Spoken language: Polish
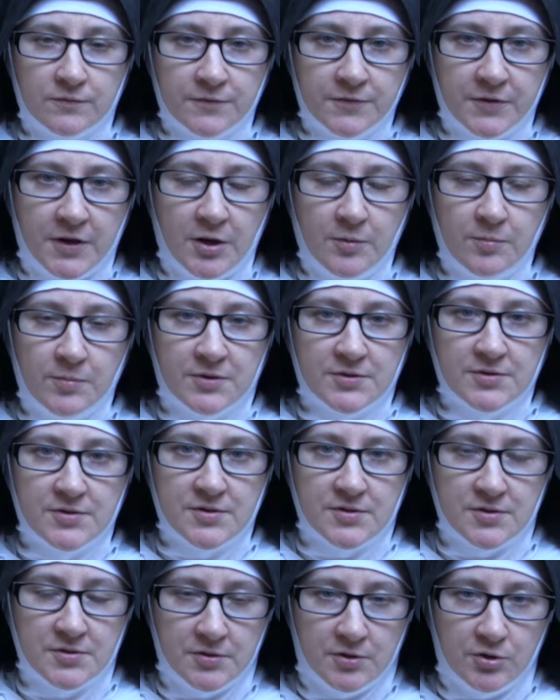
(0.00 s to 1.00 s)
fragment
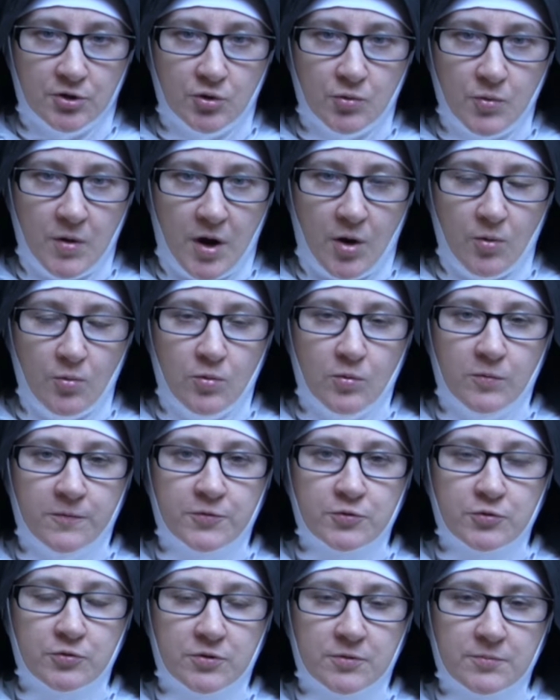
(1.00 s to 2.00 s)
z rytuału,
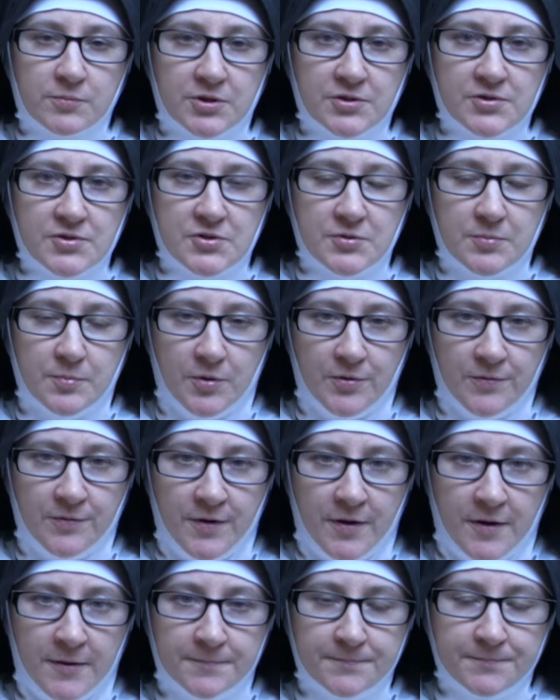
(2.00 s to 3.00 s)
w którym jest
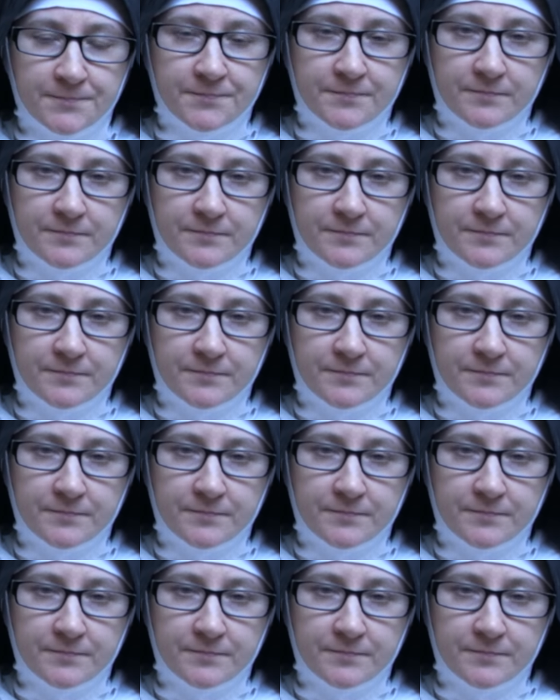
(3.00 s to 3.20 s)
mowa